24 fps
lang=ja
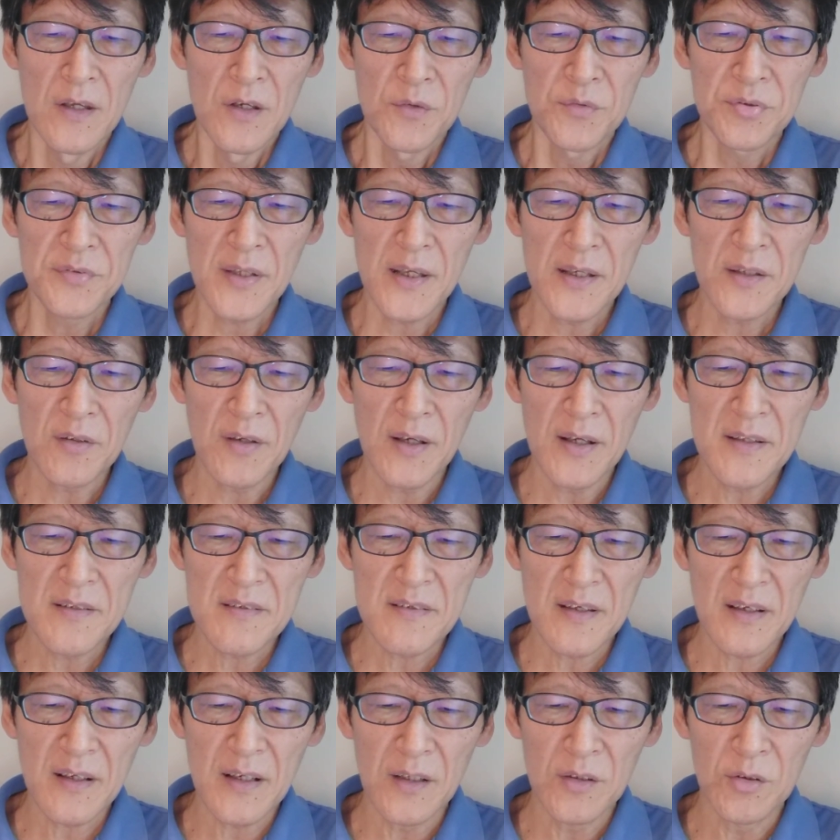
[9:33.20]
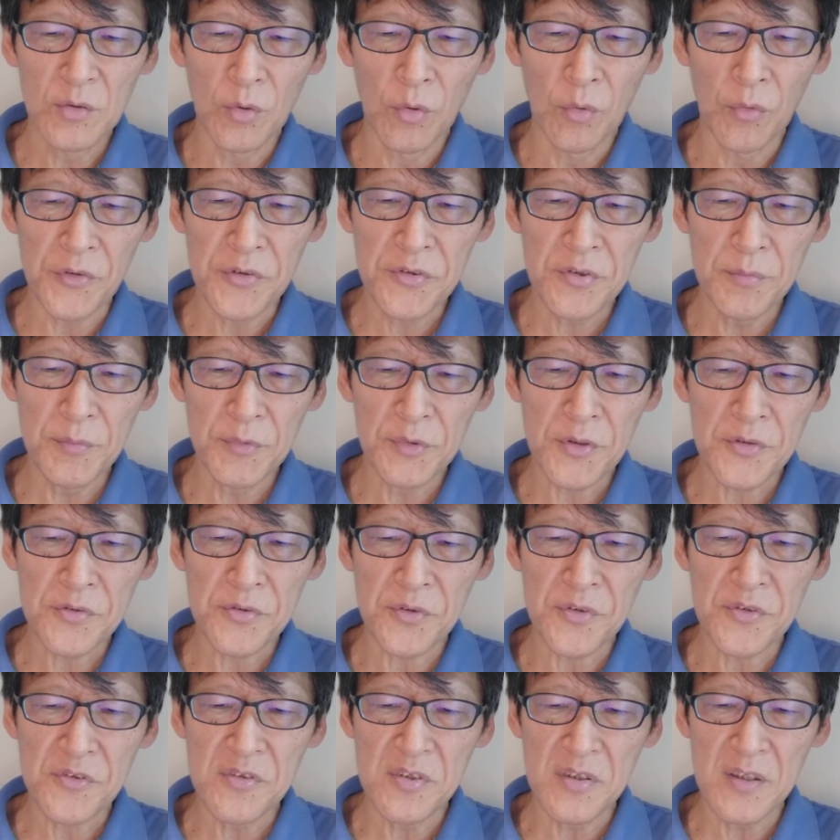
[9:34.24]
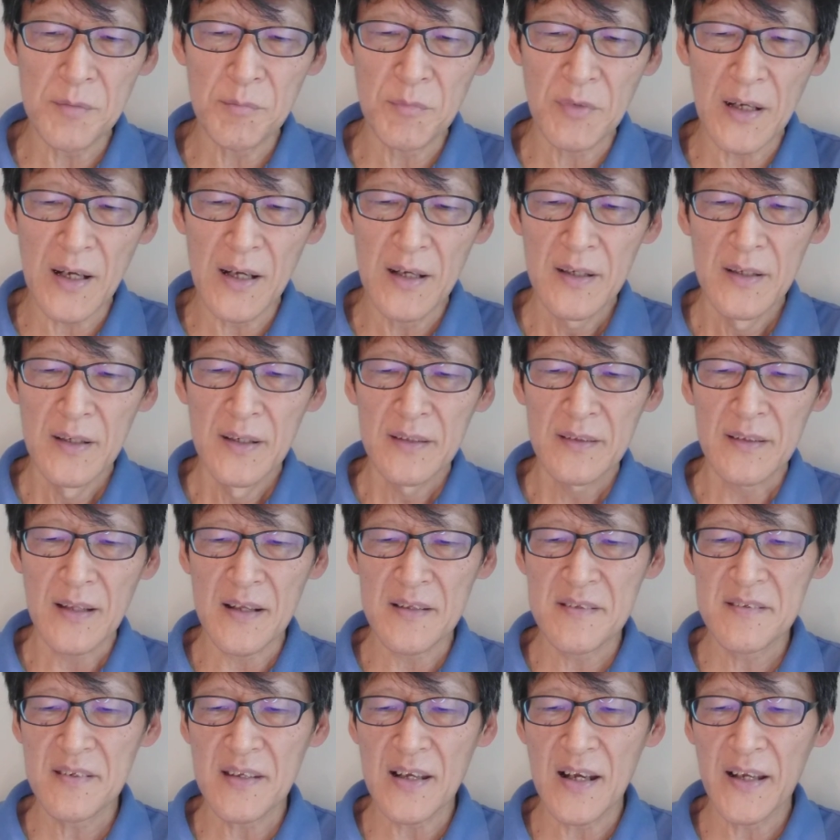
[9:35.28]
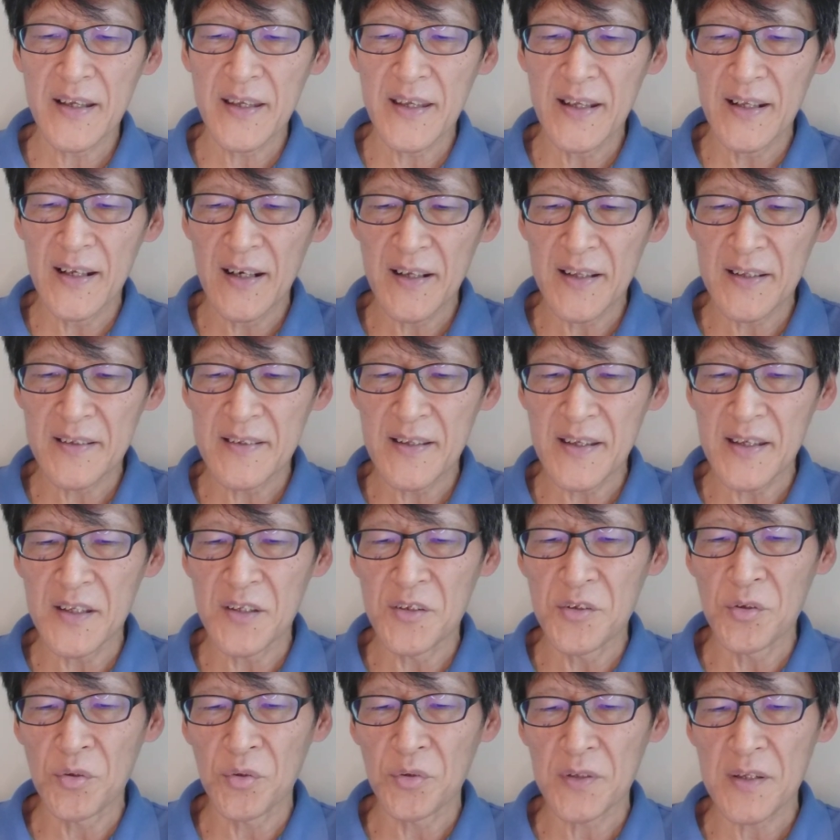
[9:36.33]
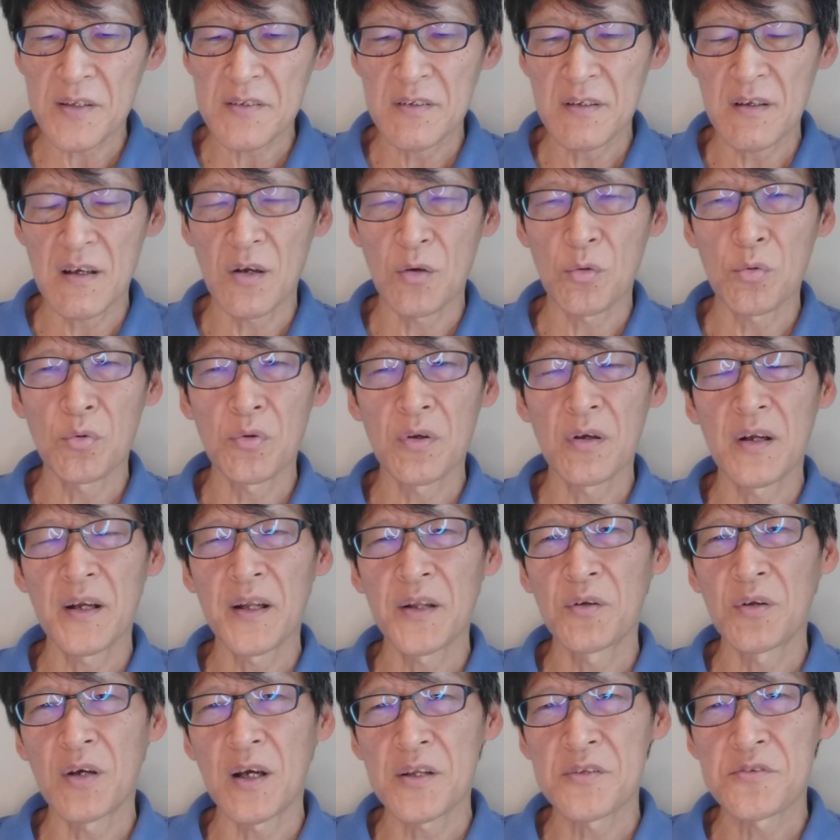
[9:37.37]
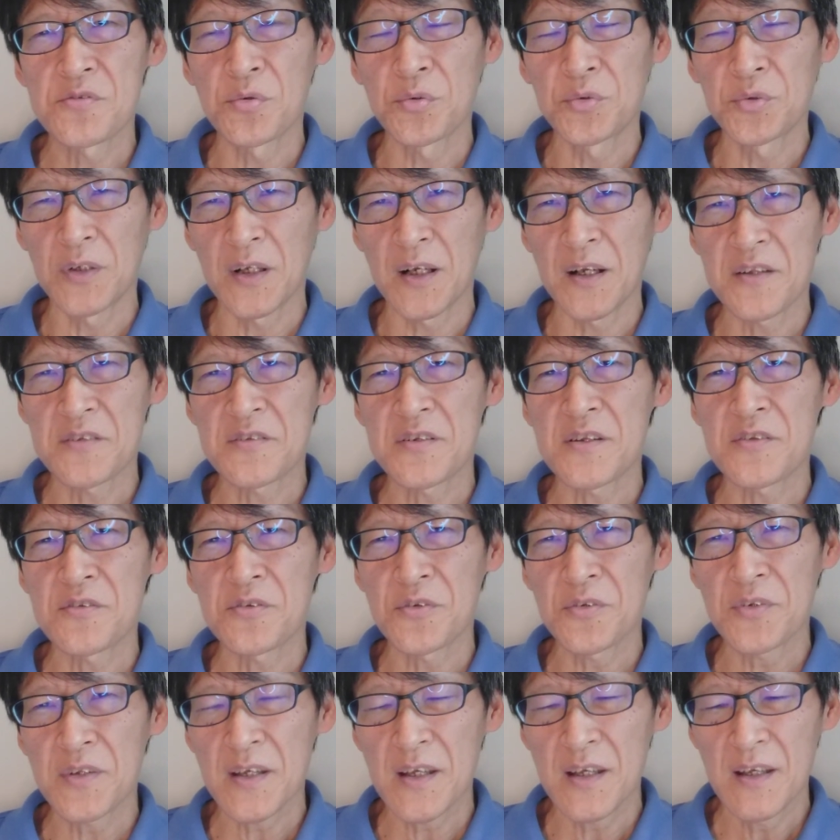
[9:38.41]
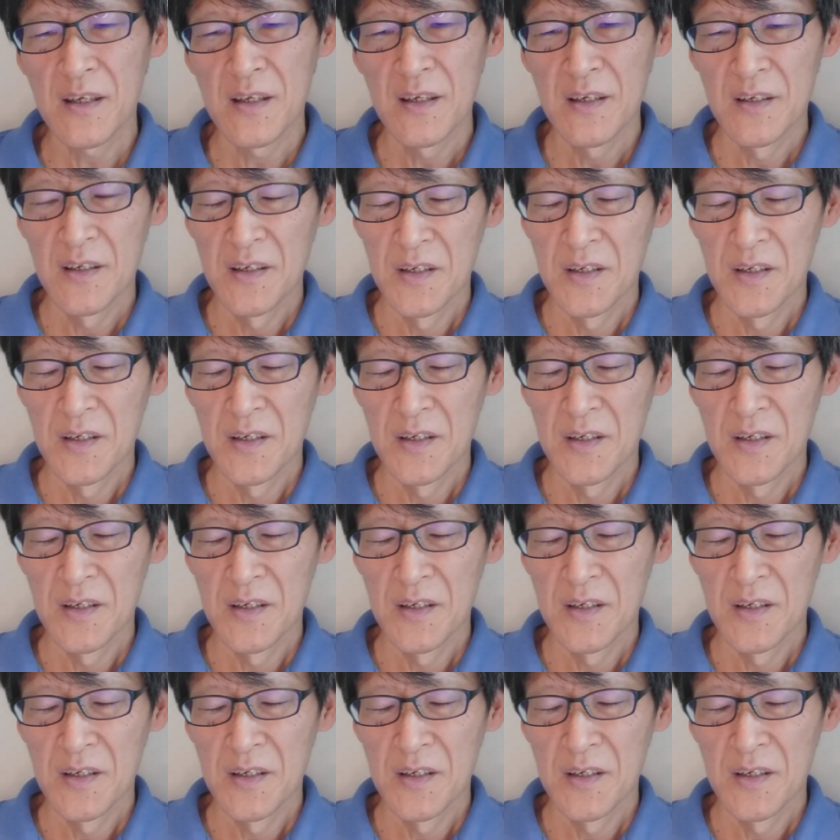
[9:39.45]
負債の安全確保を SIM とするチームが立ち上げられているようです。あ、これは例の8億の話ですよね。